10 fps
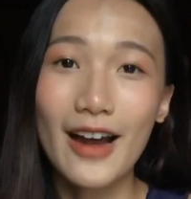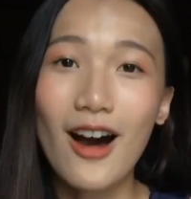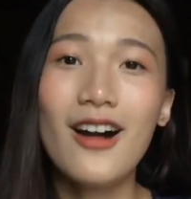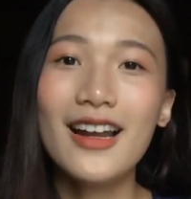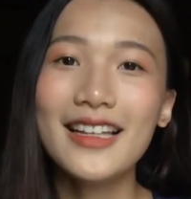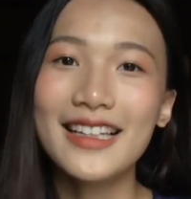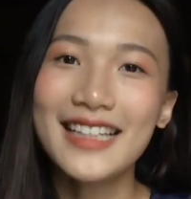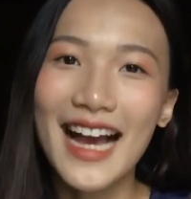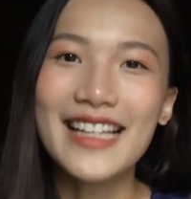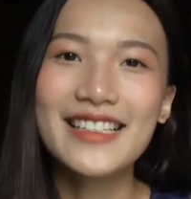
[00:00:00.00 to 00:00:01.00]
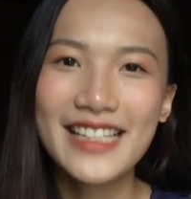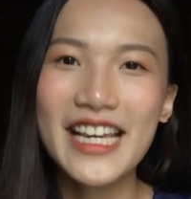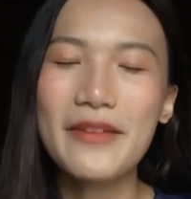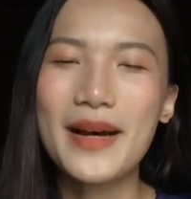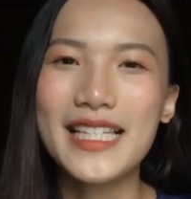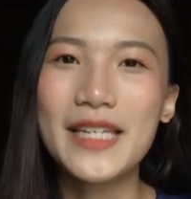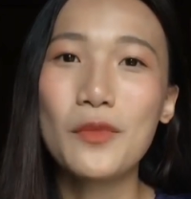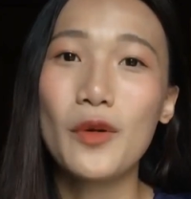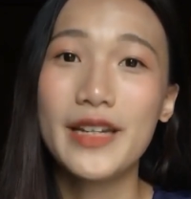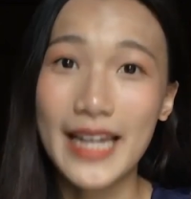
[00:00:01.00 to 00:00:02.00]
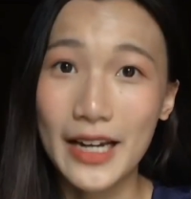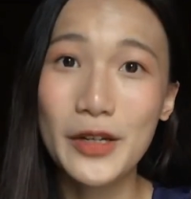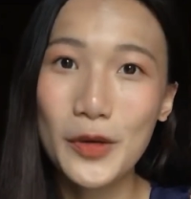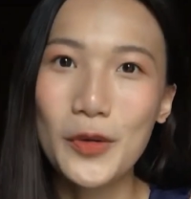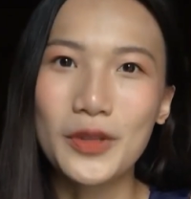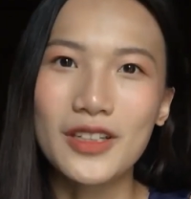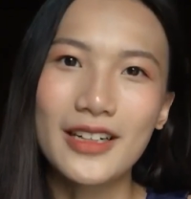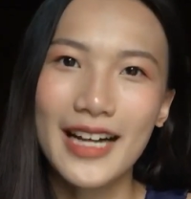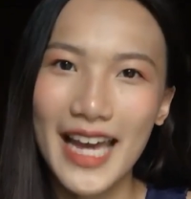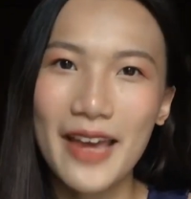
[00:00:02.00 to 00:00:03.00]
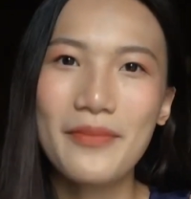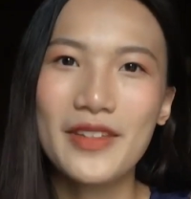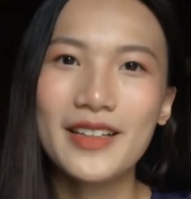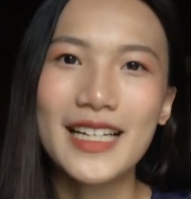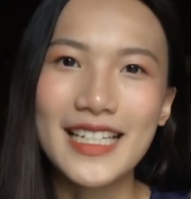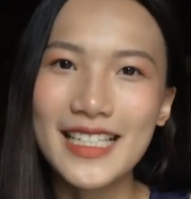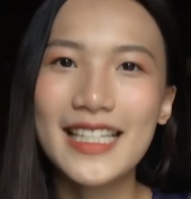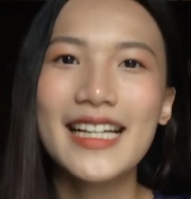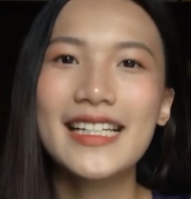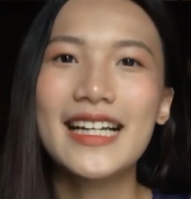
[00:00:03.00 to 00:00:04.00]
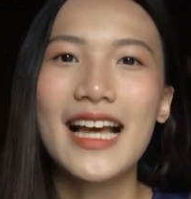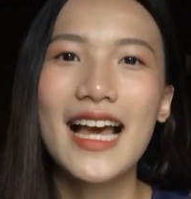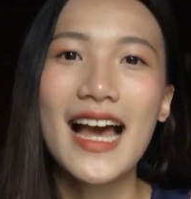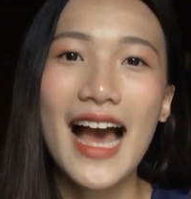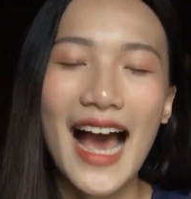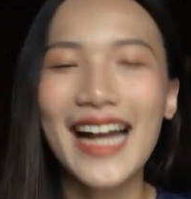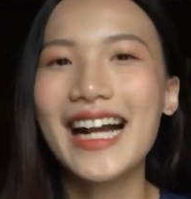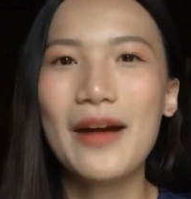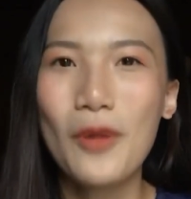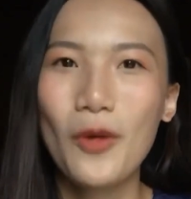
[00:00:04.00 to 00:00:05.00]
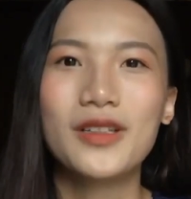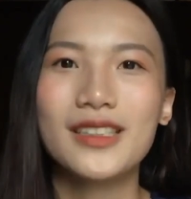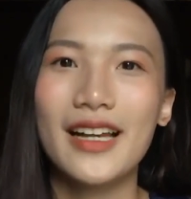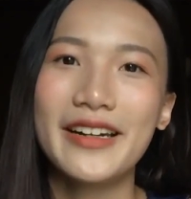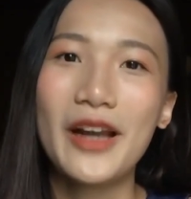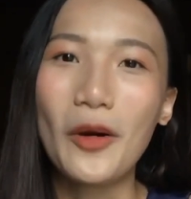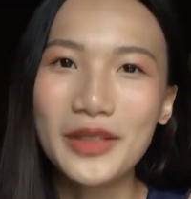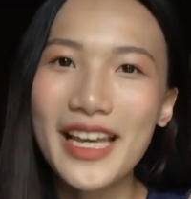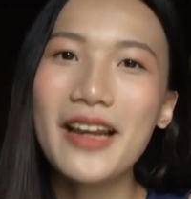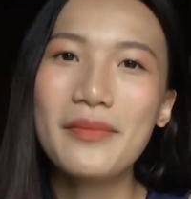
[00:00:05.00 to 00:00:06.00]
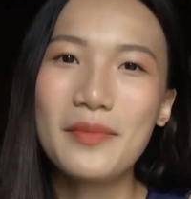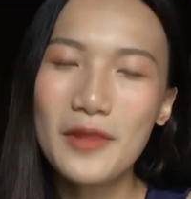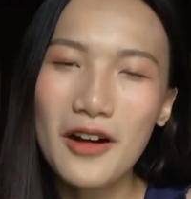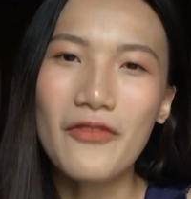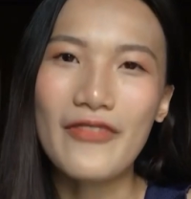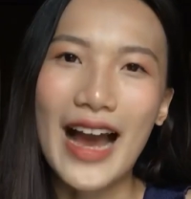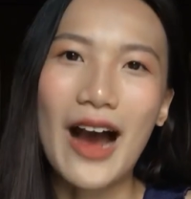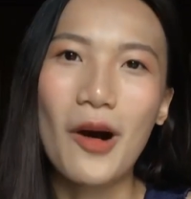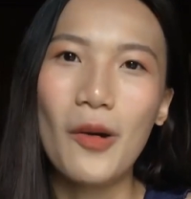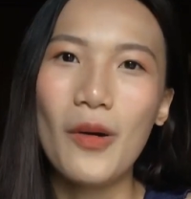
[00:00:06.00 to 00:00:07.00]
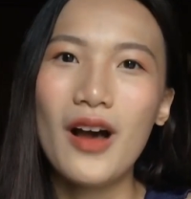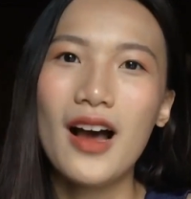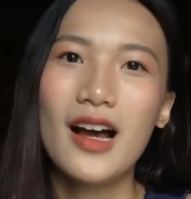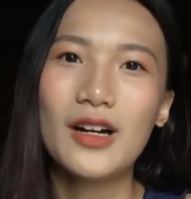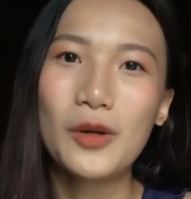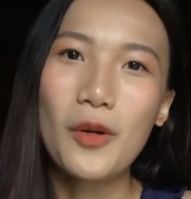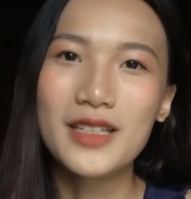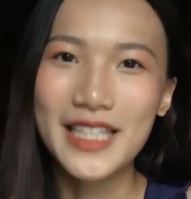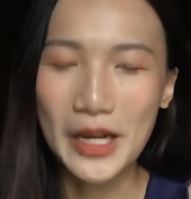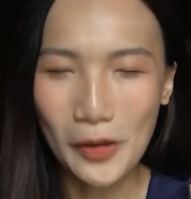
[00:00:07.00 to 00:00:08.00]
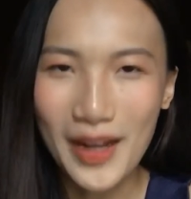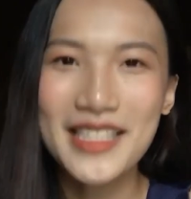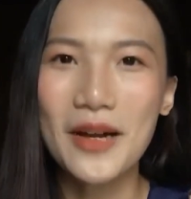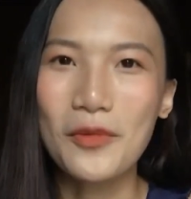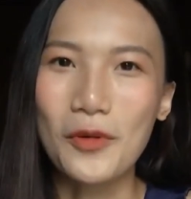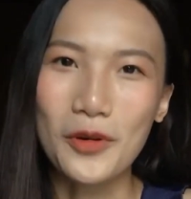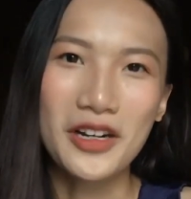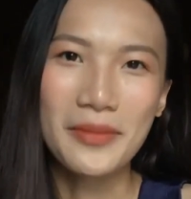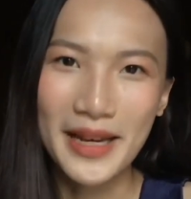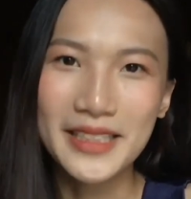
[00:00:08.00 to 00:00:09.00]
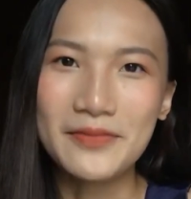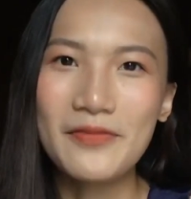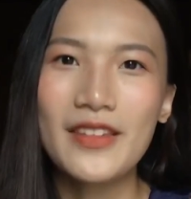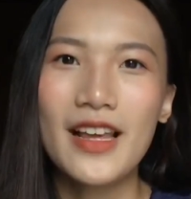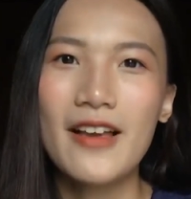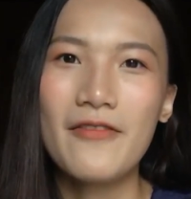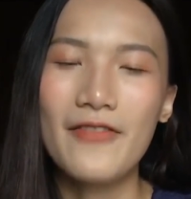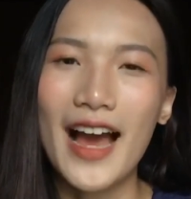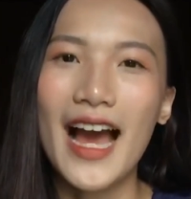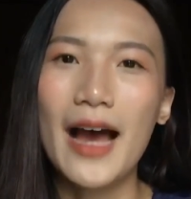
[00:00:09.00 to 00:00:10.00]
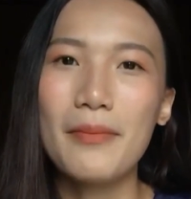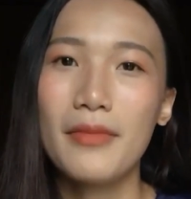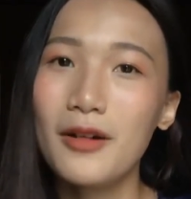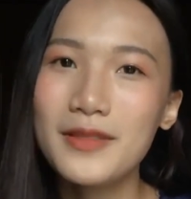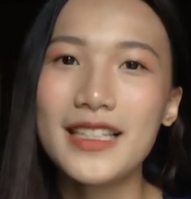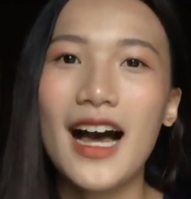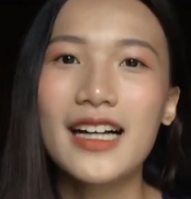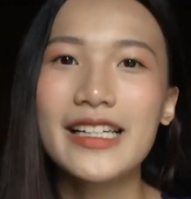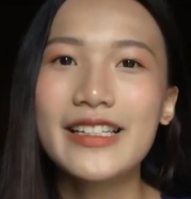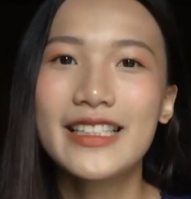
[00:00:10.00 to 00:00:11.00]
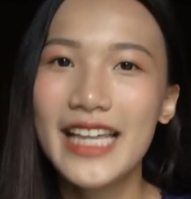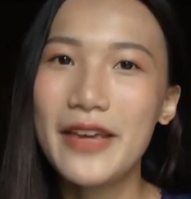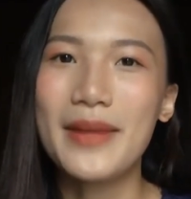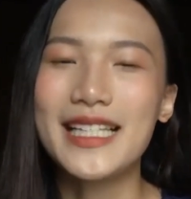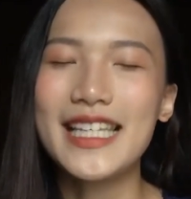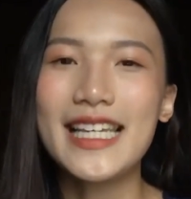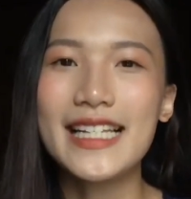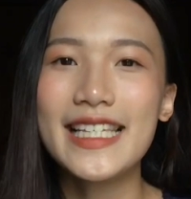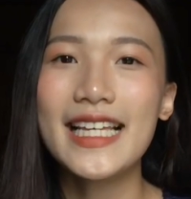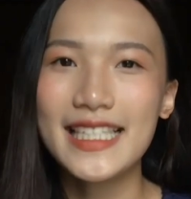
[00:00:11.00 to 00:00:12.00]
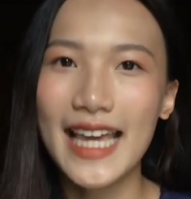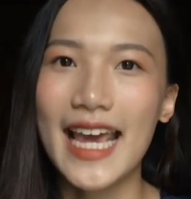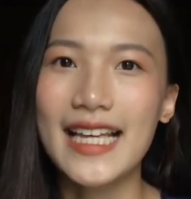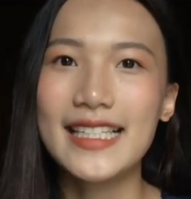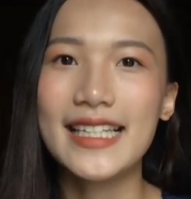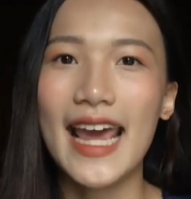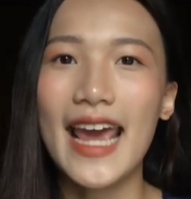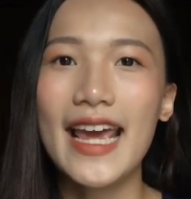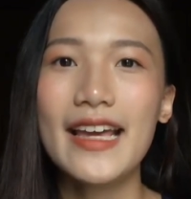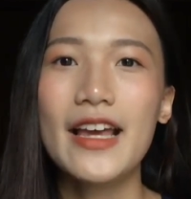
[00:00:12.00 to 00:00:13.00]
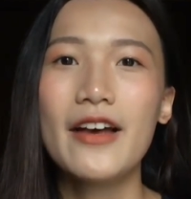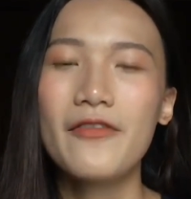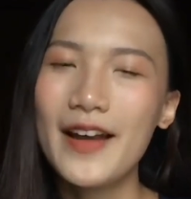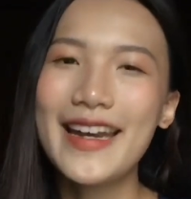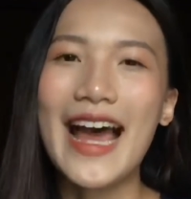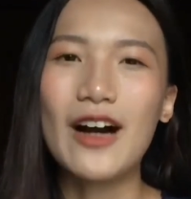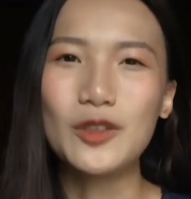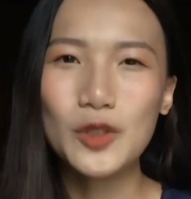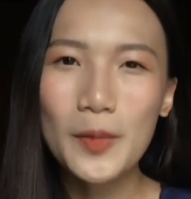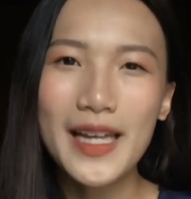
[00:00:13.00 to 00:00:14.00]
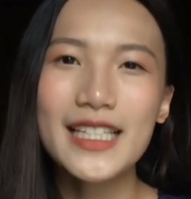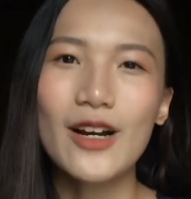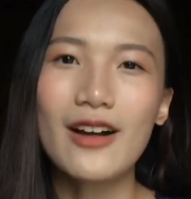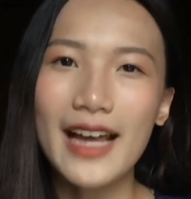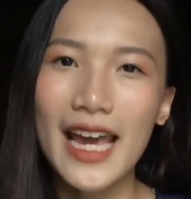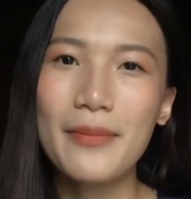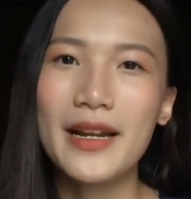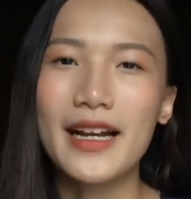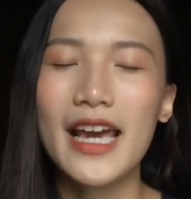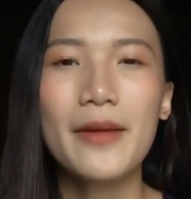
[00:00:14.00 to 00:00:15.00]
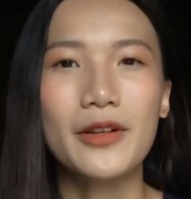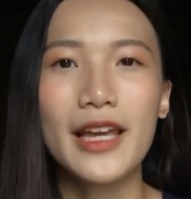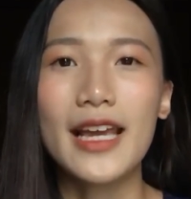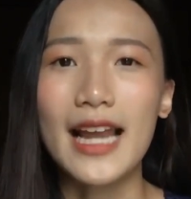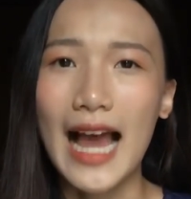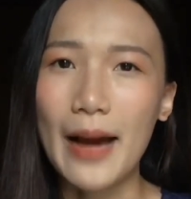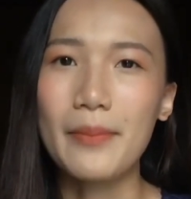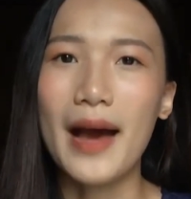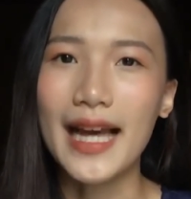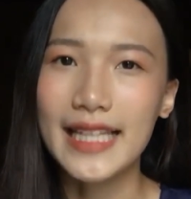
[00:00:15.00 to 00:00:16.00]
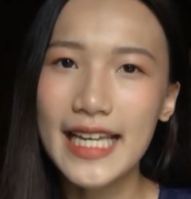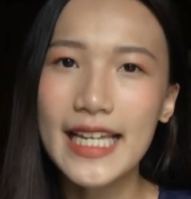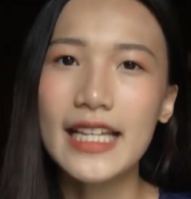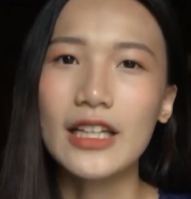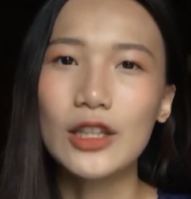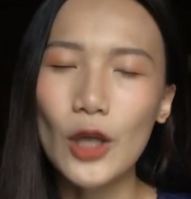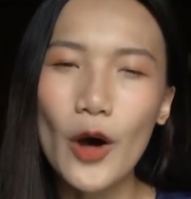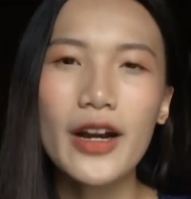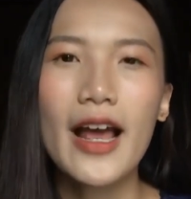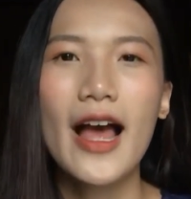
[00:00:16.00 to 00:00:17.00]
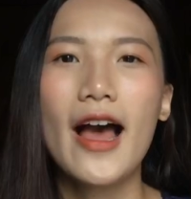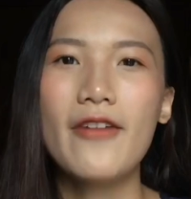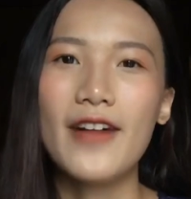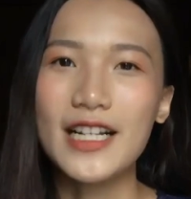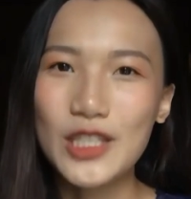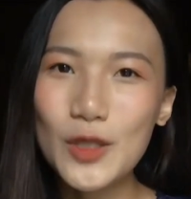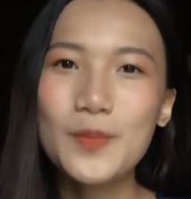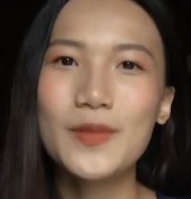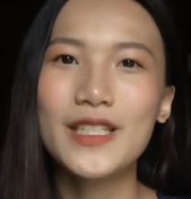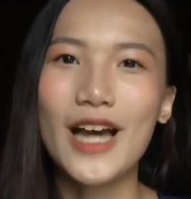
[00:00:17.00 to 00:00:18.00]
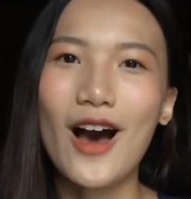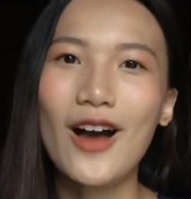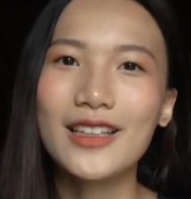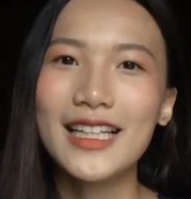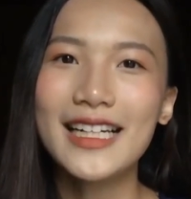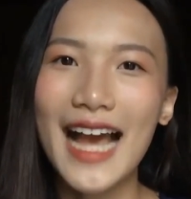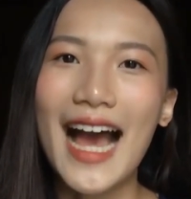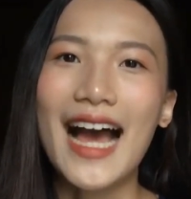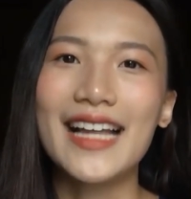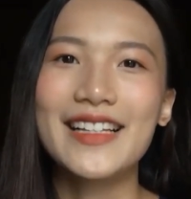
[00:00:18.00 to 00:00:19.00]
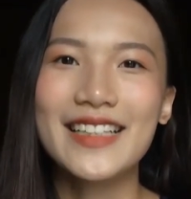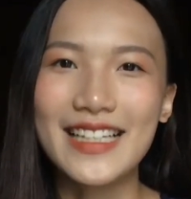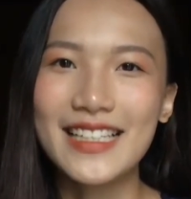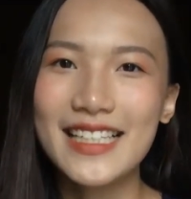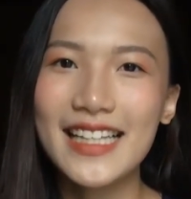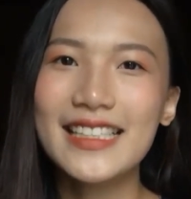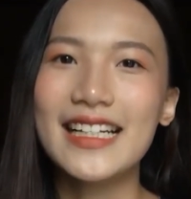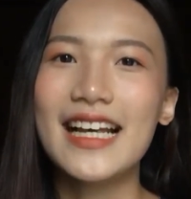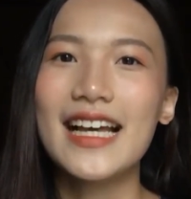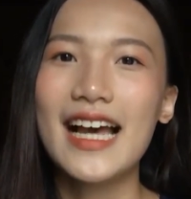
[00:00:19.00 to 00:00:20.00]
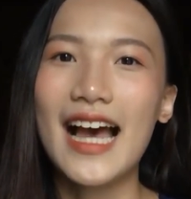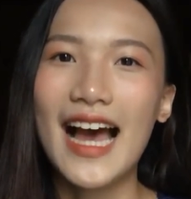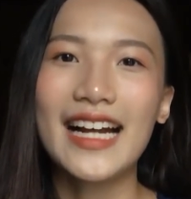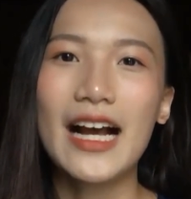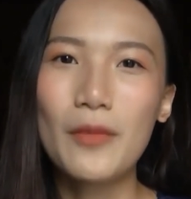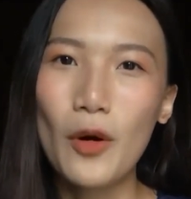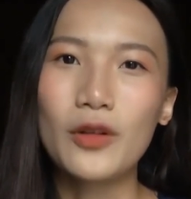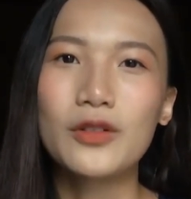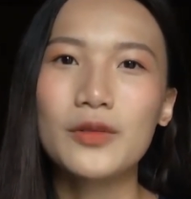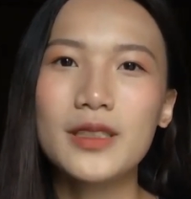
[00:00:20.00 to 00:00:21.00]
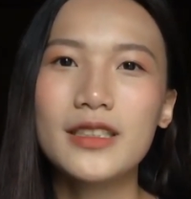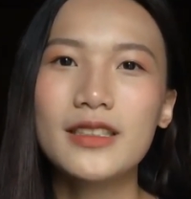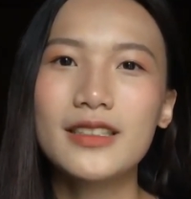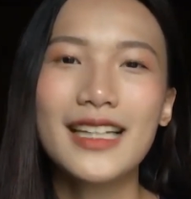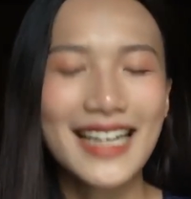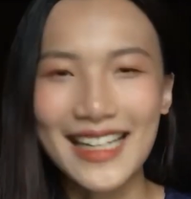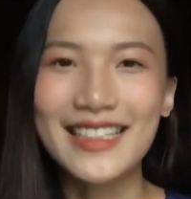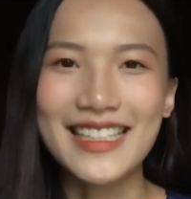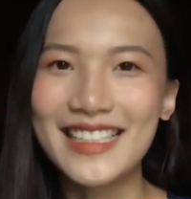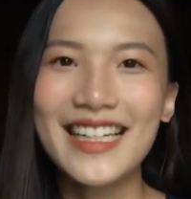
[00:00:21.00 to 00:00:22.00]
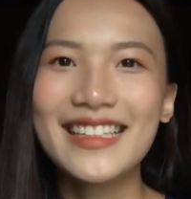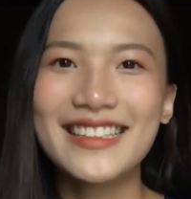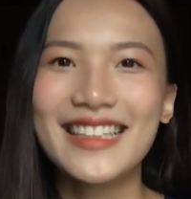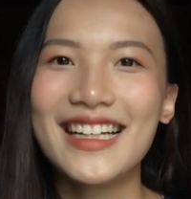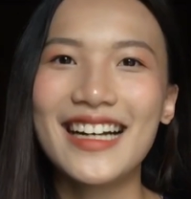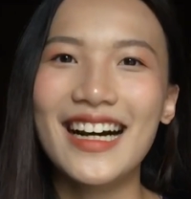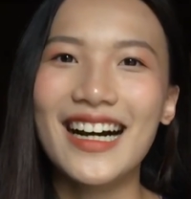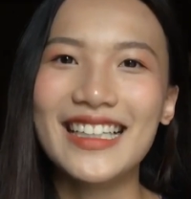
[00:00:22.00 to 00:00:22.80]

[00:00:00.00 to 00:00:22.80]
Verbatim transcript: đó là tất cả những gì mà chị muốn nhắn nhủ tới các em những thí sinh 2K1 lần đầu tiên bước vào cuộc chiến quan trọng của cuộc đời mình và mong rằng những gì mà chị chia sẻ sẽ phần nào giúp ích cho các em để các em có thể làm bài thi thật tốt và chúc cho tất cả những thí sinh 2K1 cũng như tất cả những thí sinh uh,